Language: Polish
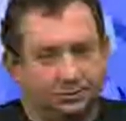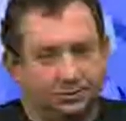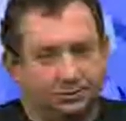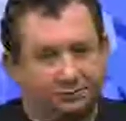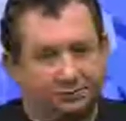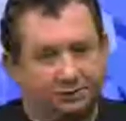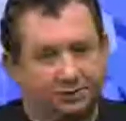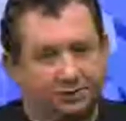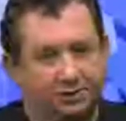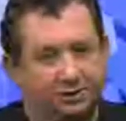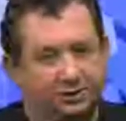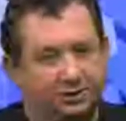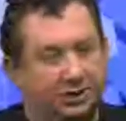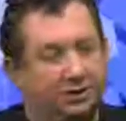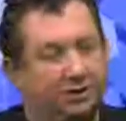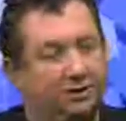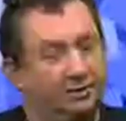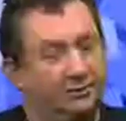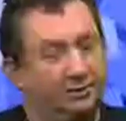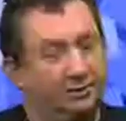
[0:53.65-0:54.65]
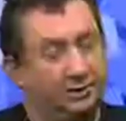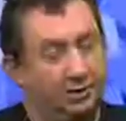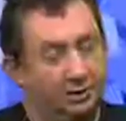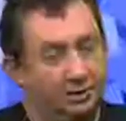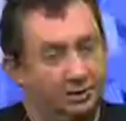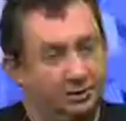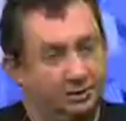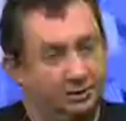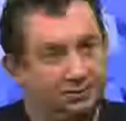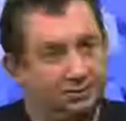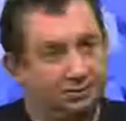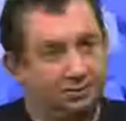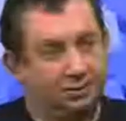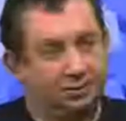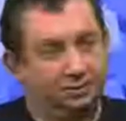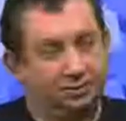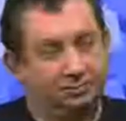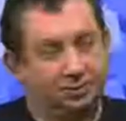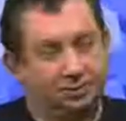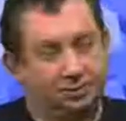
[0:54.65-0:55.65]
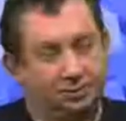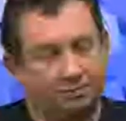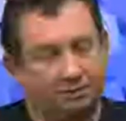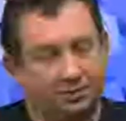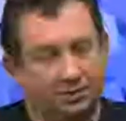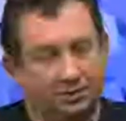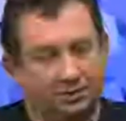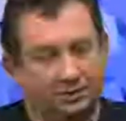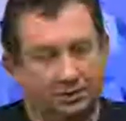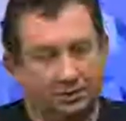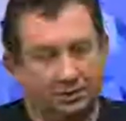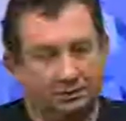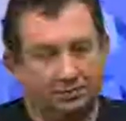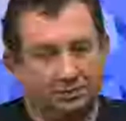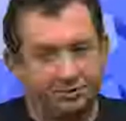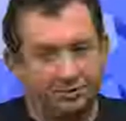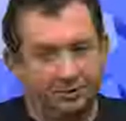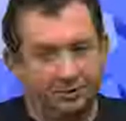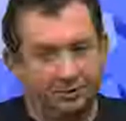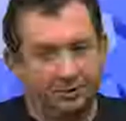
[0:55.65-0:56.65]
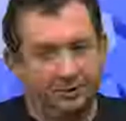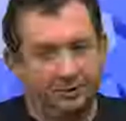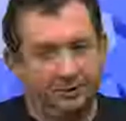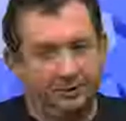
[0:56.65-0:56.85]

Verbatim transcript: stworzenia starej nowej koalicji, czyli PO-PSL przy